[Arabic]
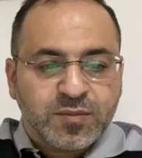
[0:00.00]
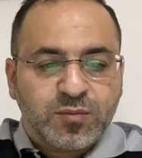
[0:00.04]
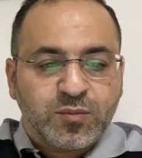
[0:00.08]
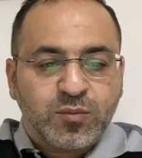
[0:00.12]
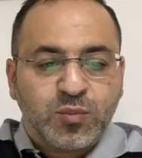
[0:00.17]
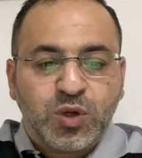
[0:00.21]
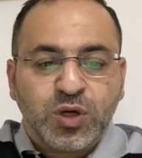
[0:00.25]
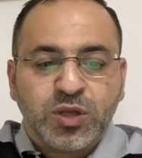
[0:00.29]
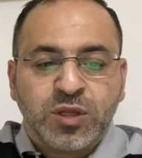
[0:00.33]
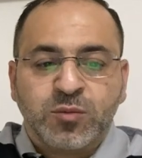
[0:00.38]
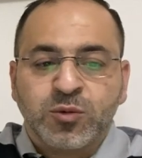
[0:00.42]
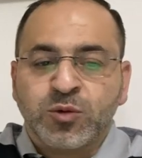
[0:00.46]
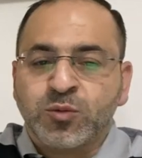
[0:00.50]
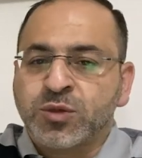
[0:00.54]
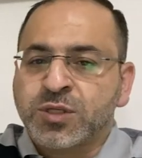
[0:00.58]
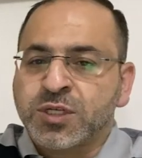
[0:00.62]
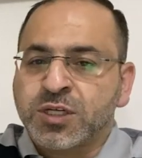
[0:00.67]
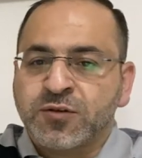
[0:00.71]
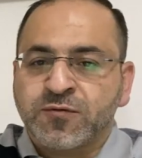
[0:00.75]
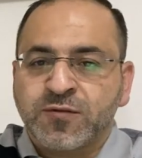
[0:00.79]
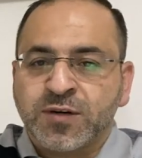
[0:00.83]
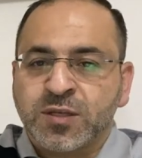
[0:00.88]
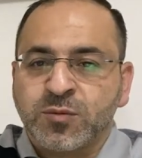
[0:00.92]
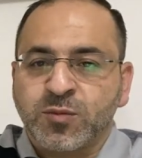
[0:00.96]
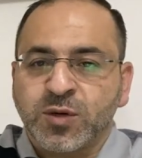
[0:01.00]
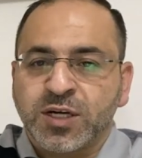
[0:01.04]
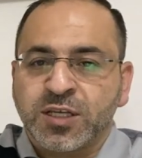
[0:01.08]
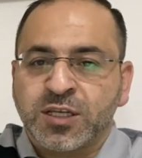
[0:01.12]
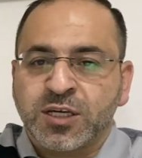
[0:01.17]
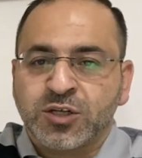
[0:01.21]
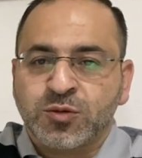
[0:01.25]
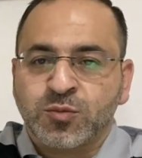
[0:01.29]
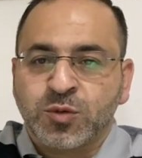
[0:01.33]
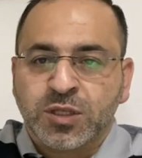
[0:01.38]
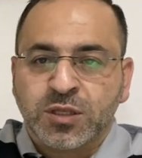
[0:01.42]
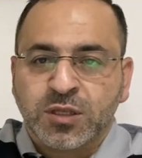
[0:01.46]
معظم المستشفيات ما
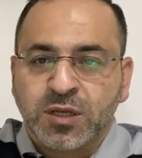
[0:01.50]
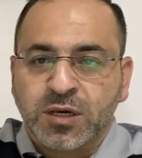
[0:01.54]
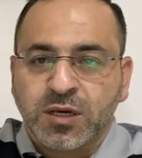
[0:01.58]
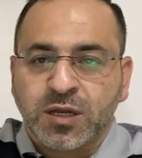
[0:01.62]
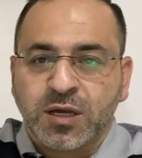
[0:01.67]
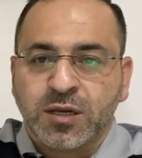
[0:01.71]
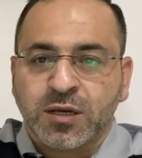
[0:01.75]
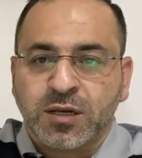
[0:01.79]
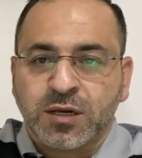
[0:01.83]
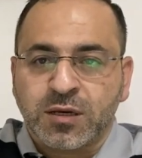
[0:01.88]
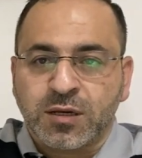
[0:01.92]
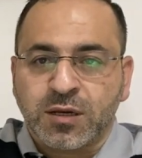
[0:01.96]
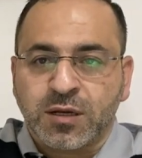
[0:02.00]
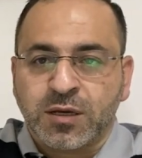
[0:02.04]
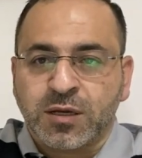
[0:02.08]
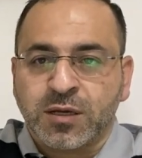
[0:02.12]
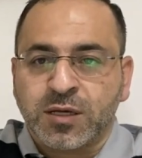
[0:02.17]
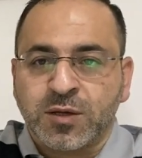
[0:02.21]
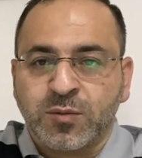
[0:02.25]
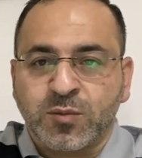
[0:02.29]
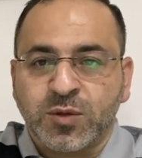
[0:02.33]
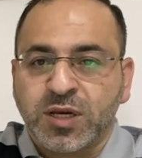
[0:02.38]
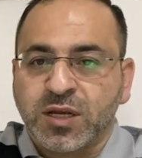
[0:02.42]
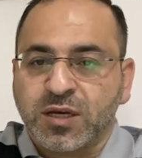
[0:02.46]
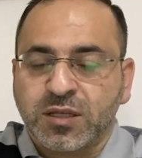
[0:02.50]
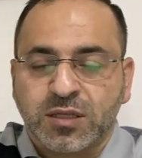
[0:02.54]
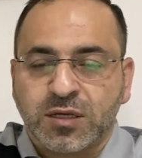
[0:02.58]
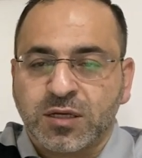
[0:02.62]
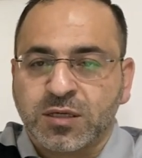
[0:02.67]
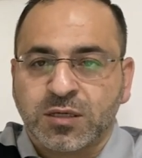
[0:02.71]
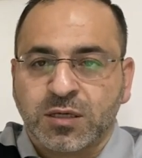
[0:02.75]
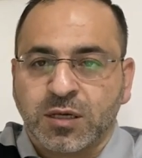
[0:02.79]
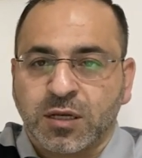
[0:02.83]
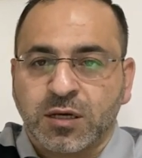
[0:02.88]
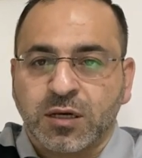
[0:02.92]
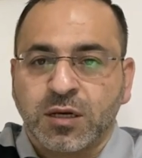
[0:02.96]
حداش بتطلع على الايميلات
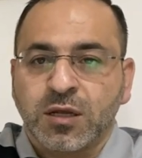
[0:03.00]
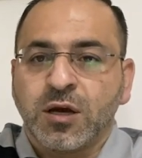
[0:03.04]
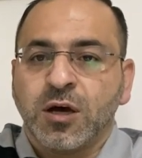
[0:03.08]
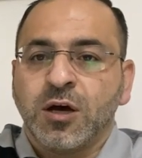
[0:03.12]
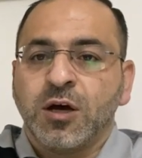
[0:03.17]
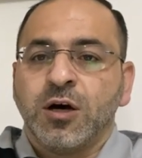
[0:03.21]
اصلا